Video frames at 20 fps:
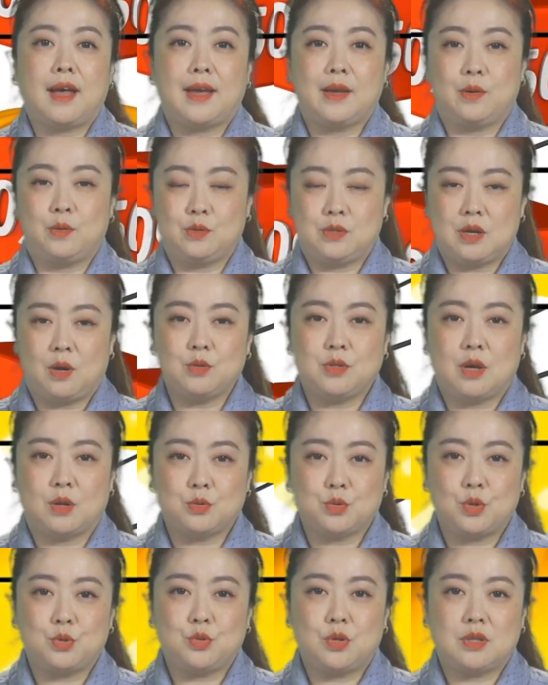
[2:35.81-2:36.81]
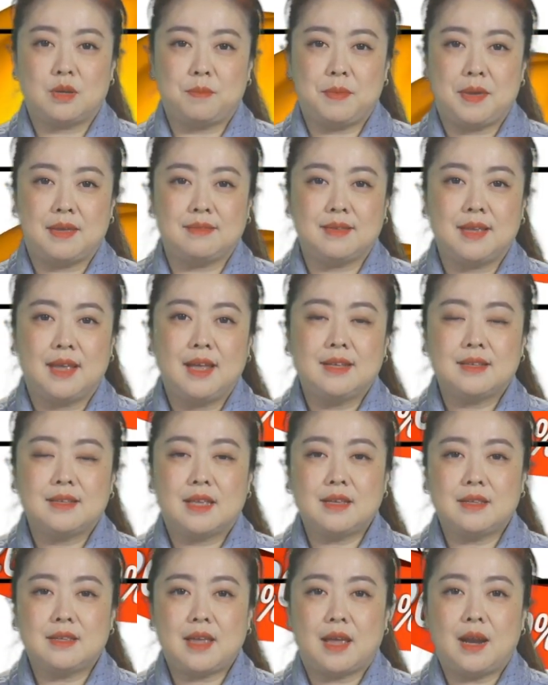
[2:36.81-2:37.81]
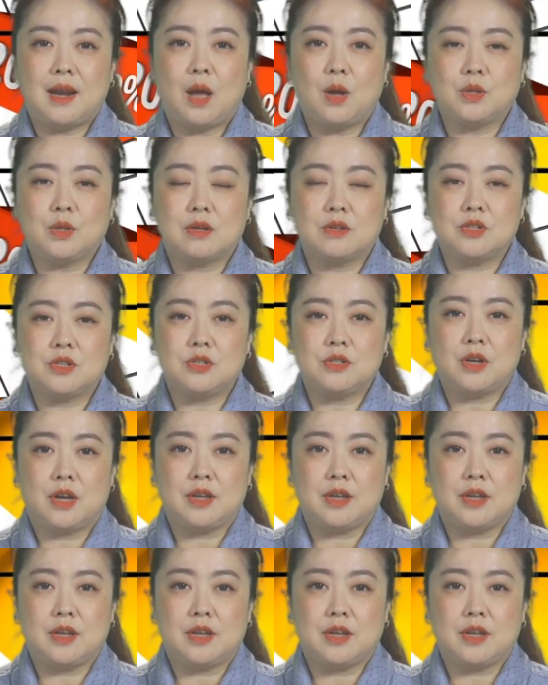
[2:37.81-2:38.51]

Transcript: 还有焦焦脆脆的边。它的奶酪呢是很